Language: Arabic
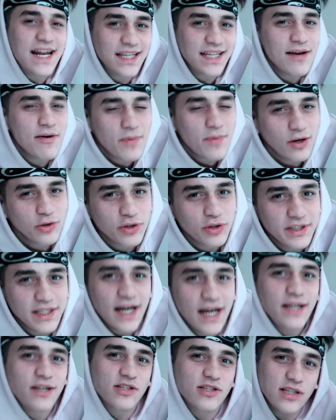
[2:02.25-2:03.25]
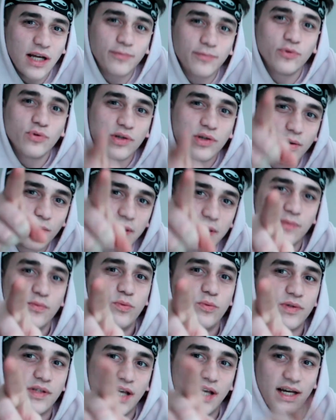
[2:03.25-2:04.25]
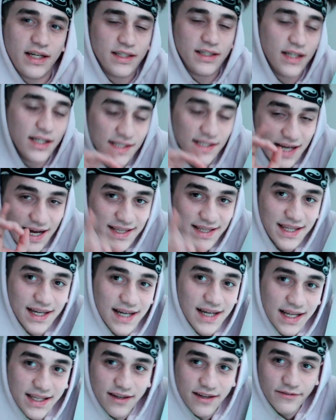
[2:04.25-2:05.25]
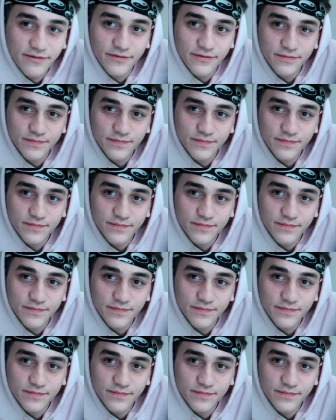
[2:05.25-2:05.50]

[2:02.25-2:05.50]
دائما بقول لكم اياها انه صعب توصل بس مو مستحيل اذا عندك هدف